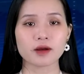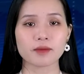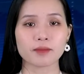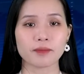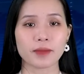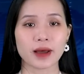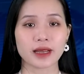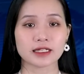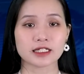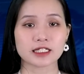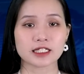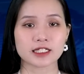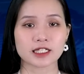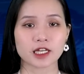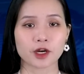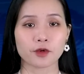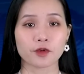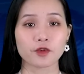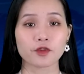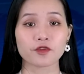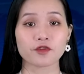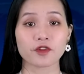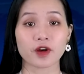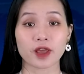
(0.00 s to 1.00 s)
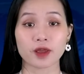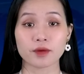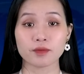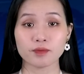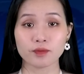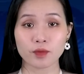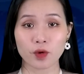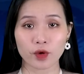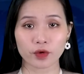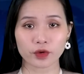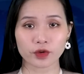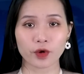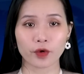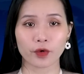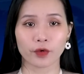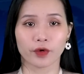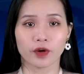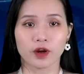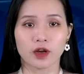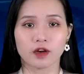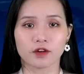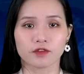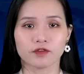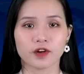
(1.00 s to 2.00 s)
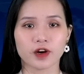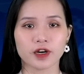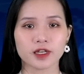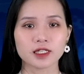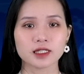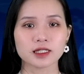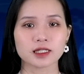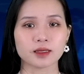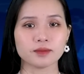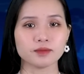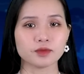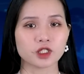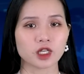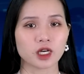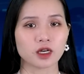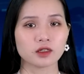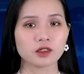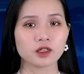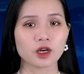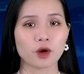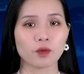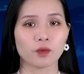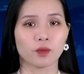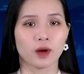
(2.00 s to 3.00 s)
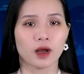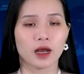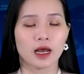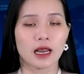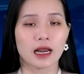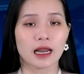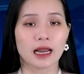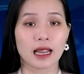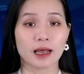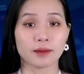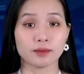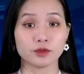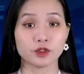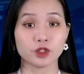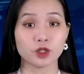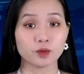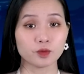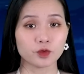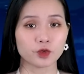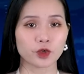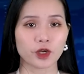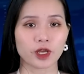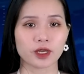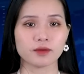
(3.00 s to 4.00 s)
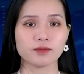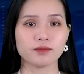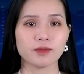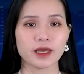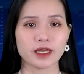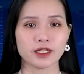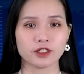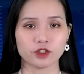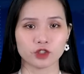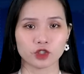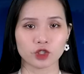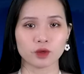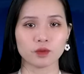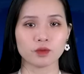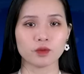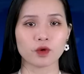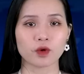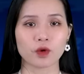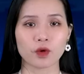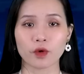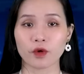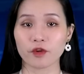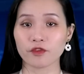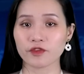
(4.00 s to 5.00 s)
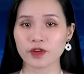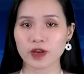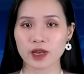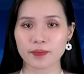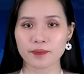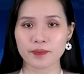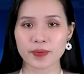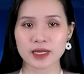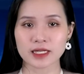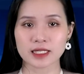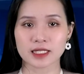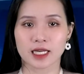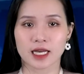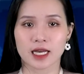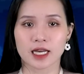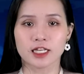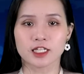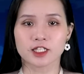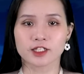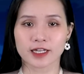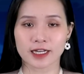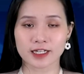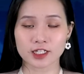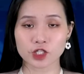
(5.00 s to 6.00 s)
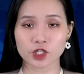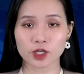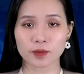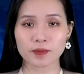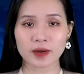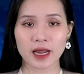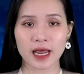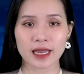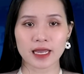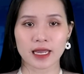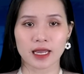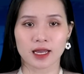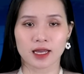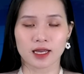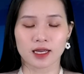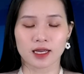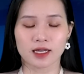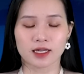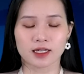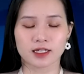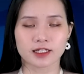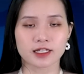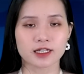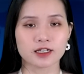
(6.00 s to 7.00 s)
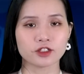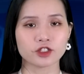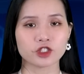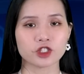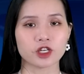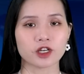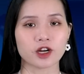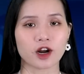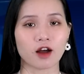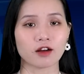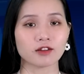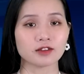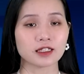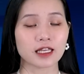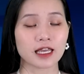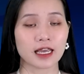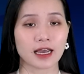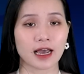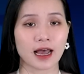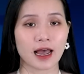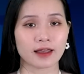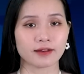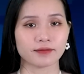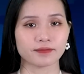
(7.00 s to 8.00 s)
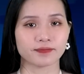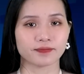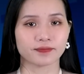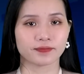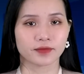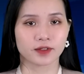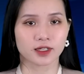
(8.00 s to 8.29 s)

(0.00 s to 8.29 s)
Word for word: đất mạnh 6,1 độ với tâm chấn nông làm rung chuyển miền trung của Philippines sáng sớm nay, nhưng chưa rõ thiệt hại.